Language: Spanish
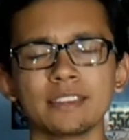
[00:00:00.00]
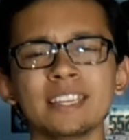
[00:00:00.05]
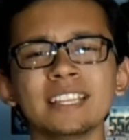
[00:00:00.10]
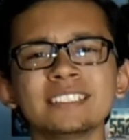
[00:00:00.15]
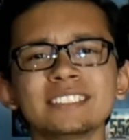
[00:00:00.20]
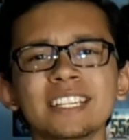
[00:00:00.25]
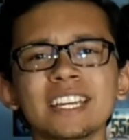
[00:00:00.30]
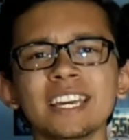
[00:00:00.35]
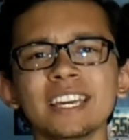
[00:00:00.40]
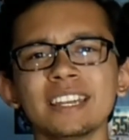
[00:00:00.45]
Y
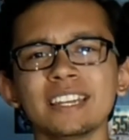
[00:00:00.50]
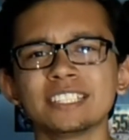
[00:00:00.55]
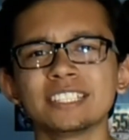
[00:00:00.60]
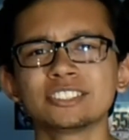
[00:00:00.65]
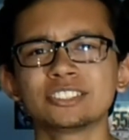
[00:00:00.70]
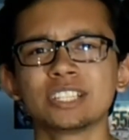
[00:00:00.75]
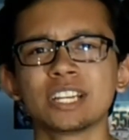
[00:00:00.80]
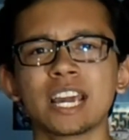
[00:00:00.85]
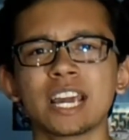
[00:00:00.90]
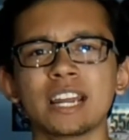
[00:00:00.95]
es que en
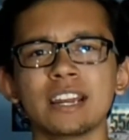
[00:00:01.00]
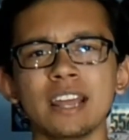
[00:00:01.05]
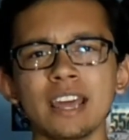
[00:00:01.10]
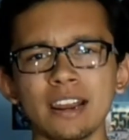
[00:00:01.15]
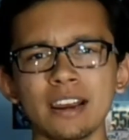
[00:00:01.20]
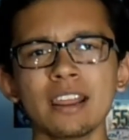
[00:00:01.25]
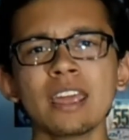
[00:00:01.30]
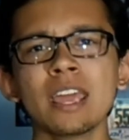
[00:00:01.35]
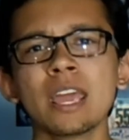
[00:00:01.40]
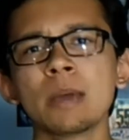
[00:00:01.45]
este
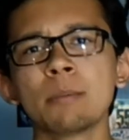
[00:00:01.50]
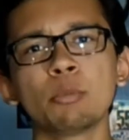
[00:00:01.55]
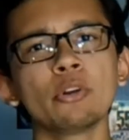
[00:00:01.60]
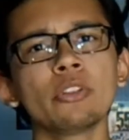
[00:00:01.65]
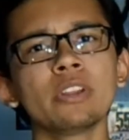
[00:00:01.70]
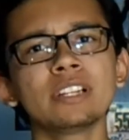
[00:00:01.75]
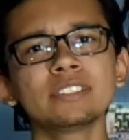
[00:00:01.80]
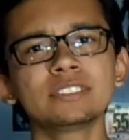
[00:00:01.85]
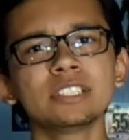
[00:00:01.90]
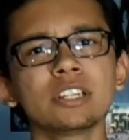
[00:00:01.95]
canal
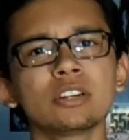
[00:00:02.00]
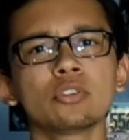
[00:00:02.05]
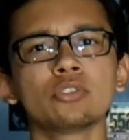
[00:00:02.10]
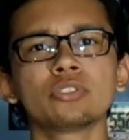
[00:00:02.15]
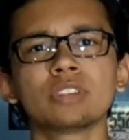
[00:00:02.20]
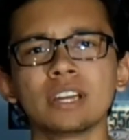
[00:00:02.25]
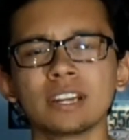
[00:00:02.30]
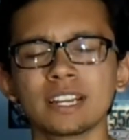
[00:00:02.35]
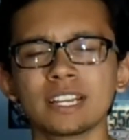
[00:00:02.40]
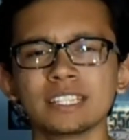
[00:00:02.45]
podrás
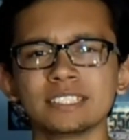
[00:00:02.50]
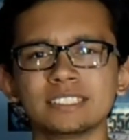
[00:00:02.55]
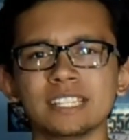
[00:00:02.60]
encontrar que